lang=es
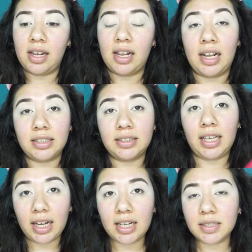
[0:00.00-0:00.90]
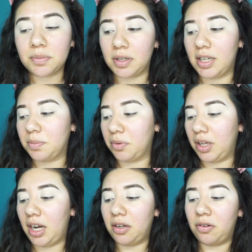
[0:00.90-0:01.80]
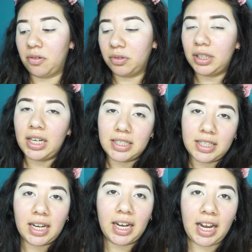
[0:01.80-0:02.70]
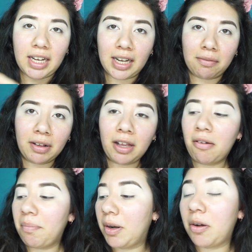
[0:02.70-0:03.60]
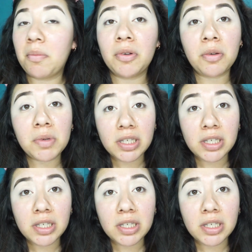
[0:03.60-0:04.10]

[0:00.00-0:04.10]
las cejas, pues las pudiera yo utilizar en el video. Pero como no me